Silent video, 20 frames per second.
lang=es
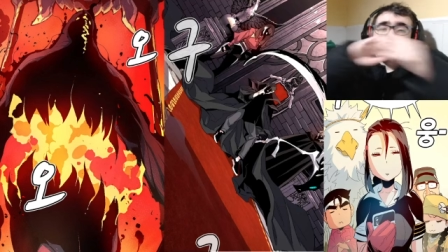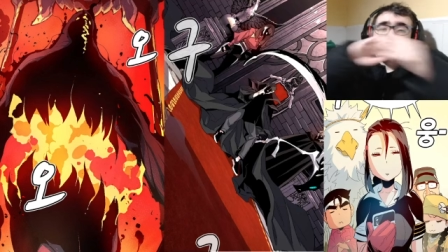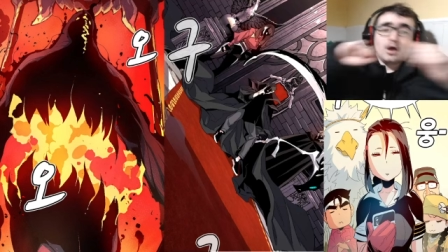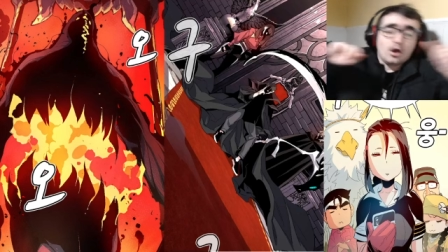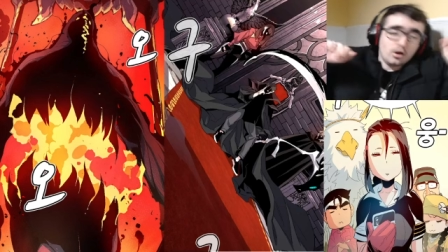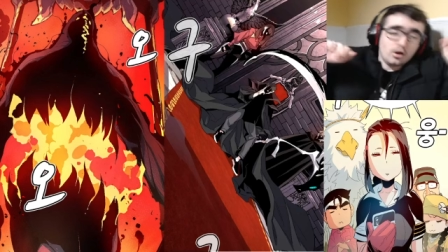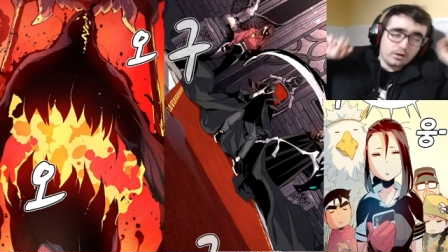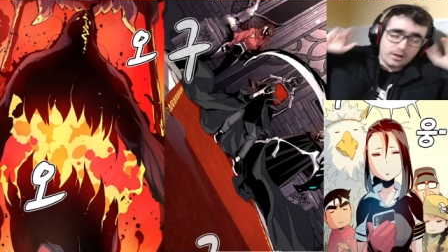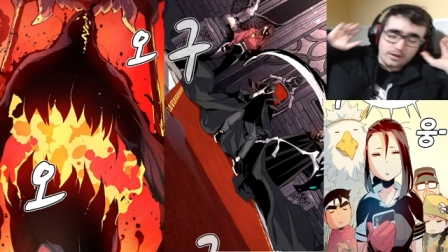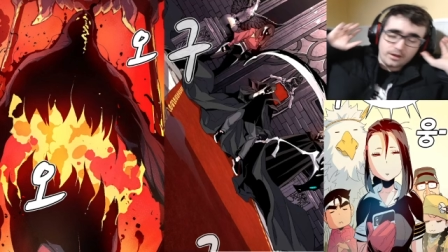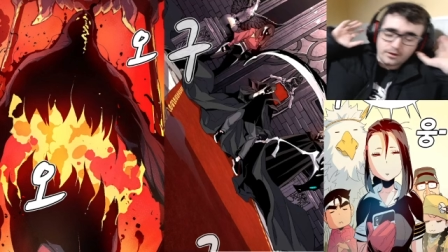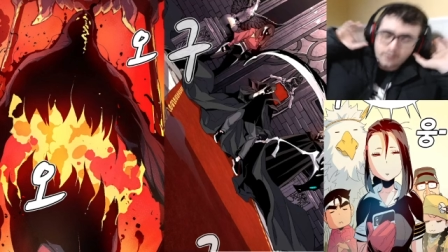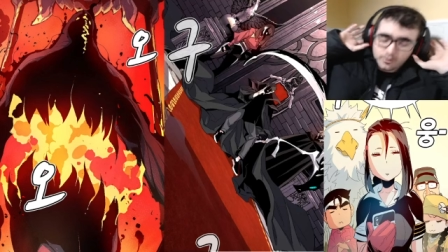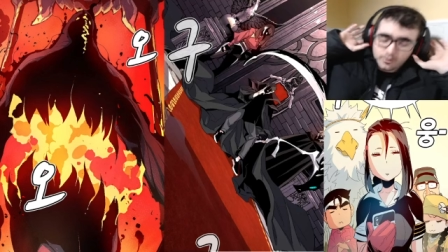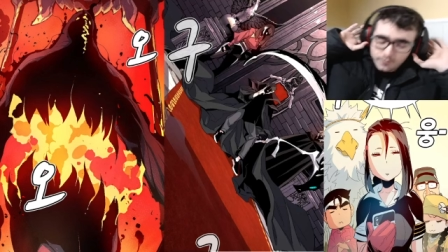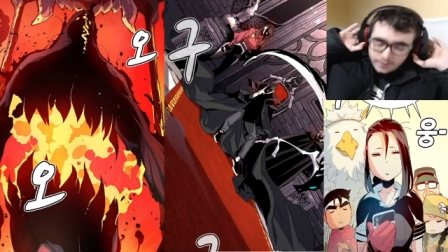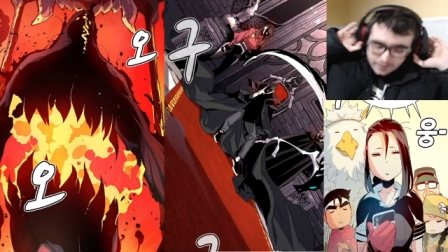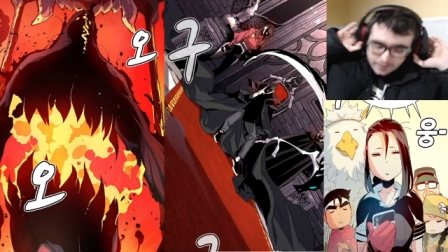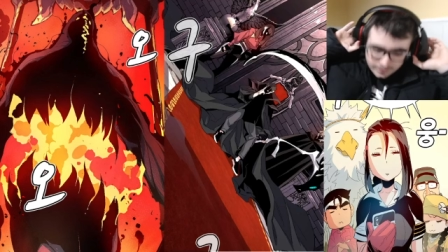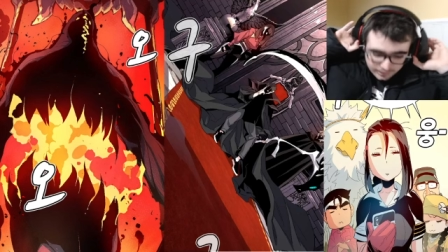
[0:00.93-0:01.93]
Ok, no
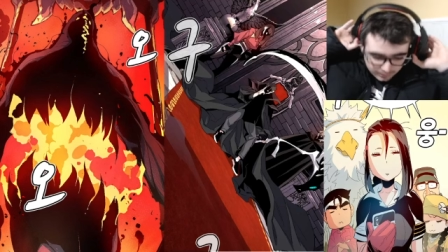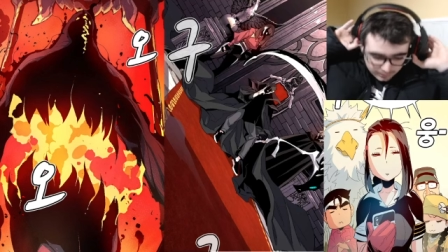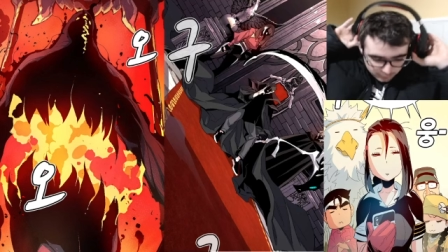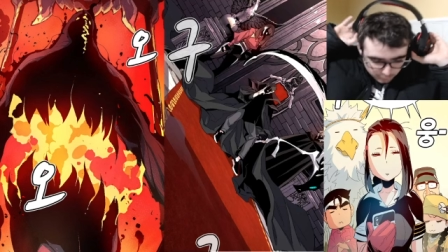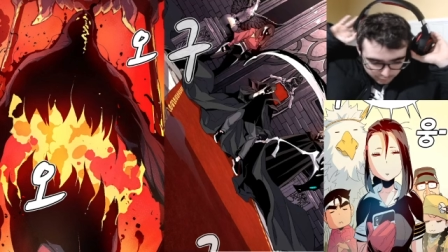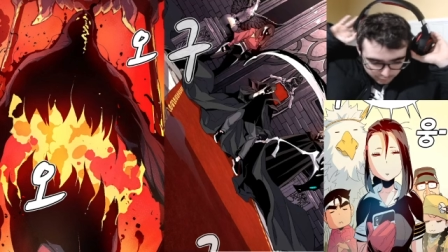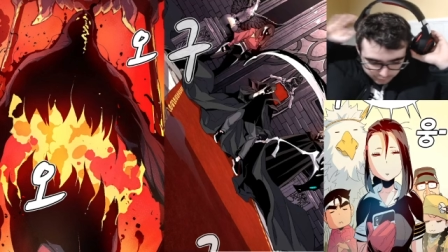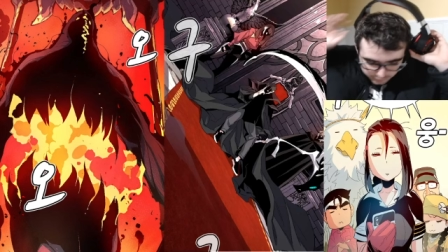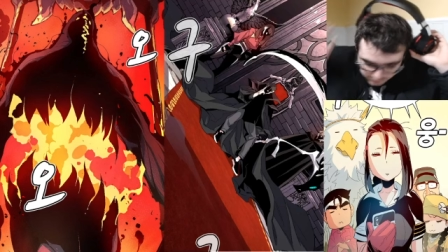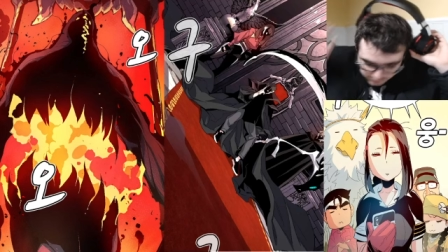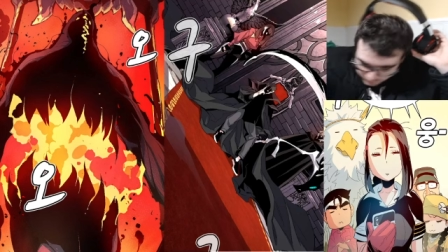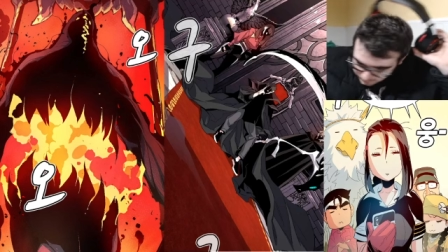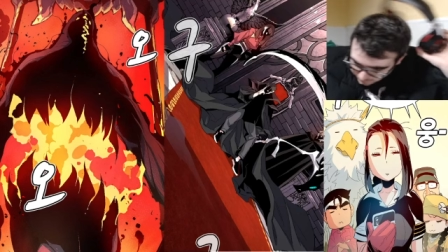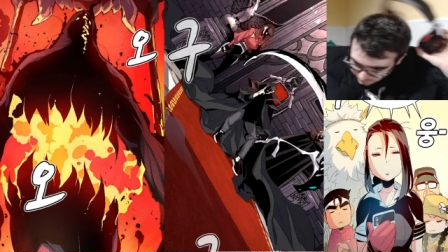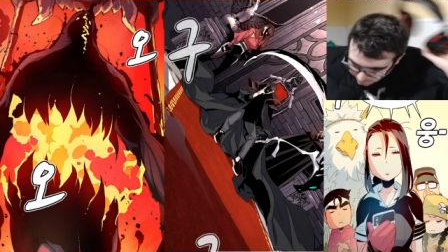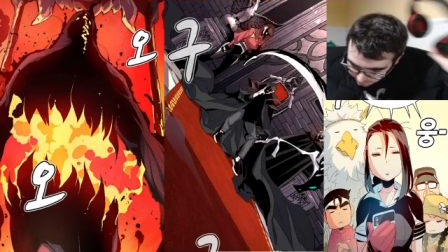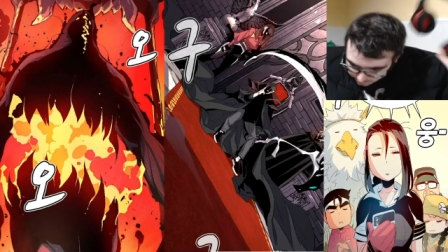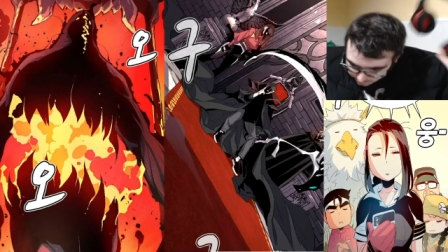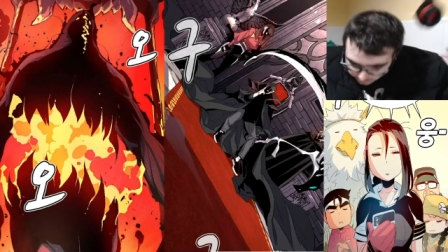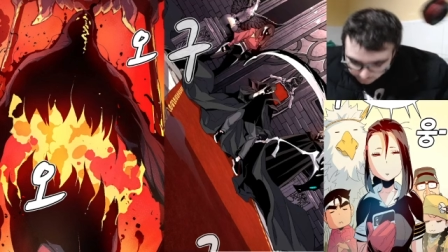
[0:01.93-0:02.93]
voy a alargar mucho este
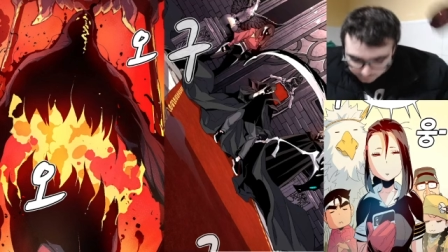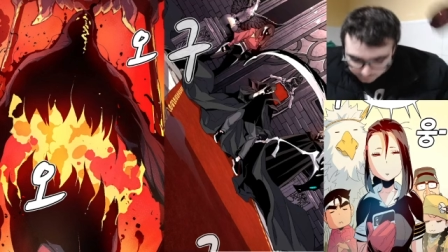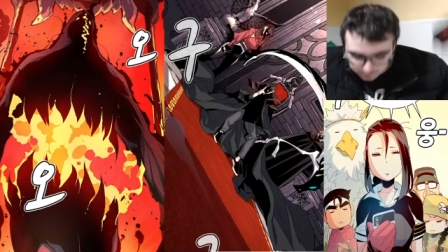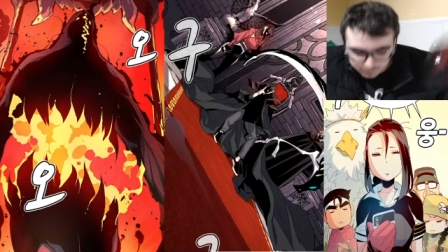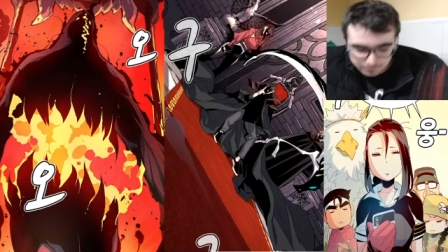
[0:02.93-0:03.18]
vídeo,